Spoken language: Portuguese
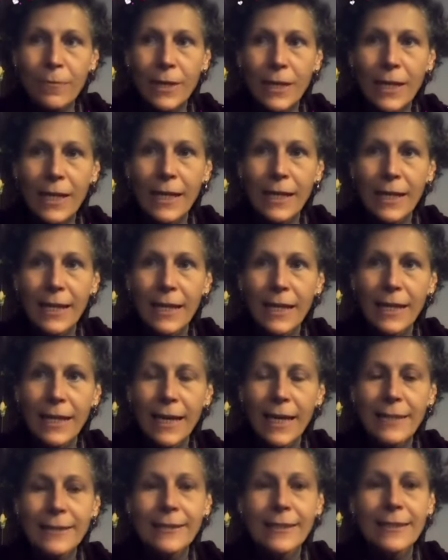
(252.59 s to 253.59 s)
É
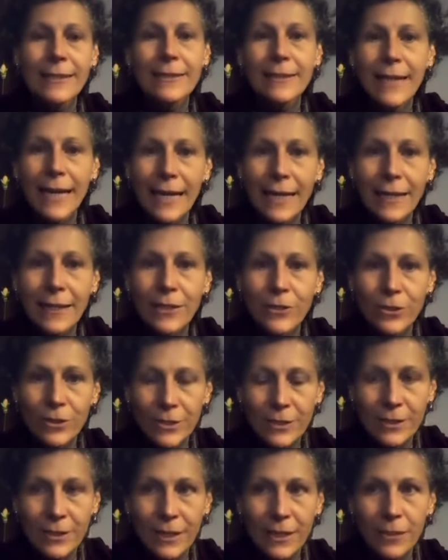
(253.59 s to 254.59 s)
essa ideia que
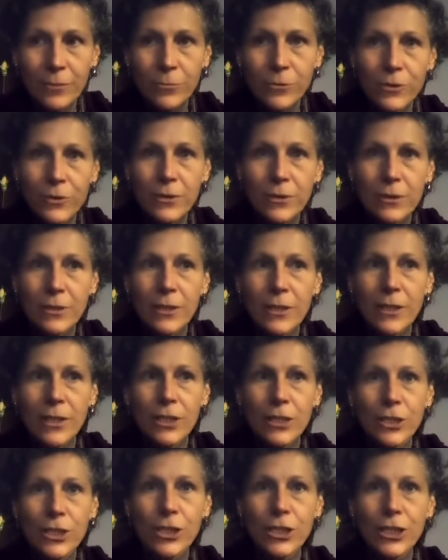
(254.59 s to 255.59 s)
nós temos
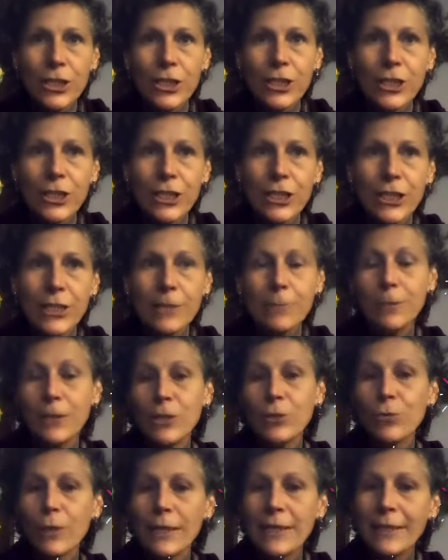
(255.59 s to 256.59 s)
de que
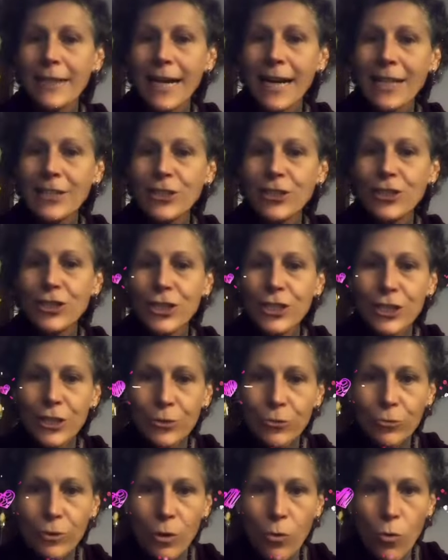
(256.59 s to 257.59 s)
espiritualidade e
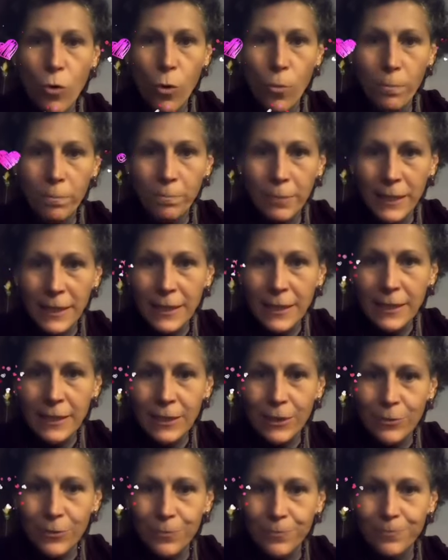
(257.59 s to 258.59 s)
dinheiro não
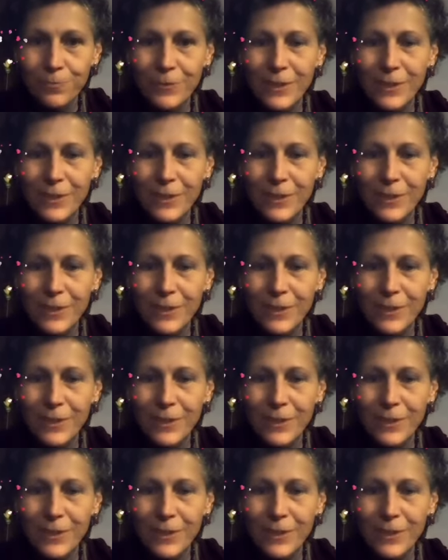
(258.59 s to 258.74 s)
combinam,